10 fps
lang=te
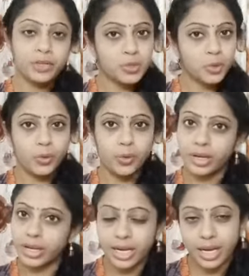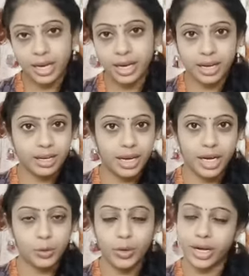సో ఇంకా
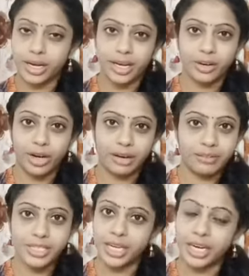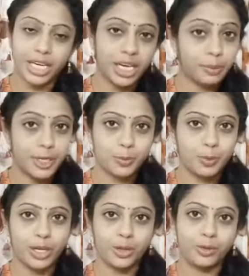అను నా నేను నా విషయాలన్నీ ఇంకా
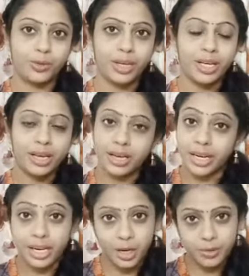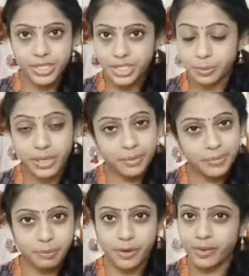మర్చిపోలేదు నేను లవ్ చేసినప్పుడు ఏం
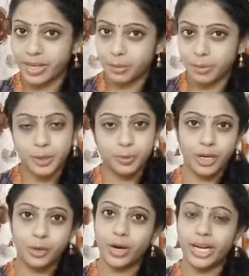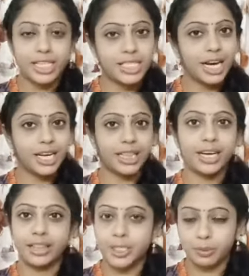చెప్పాను ఇంకా మర్చిపోలేదు అన్ని జాగ్రత్తగా
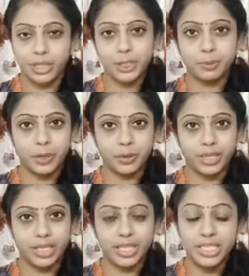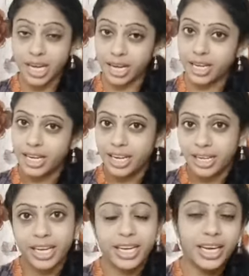తీసి తీసిపెట్టుకుంది ఛా
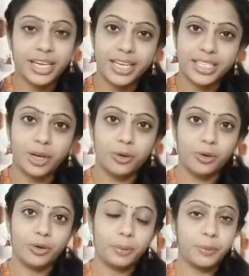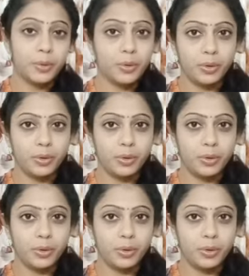నేనేంటి అసలు ఎప్పుడూ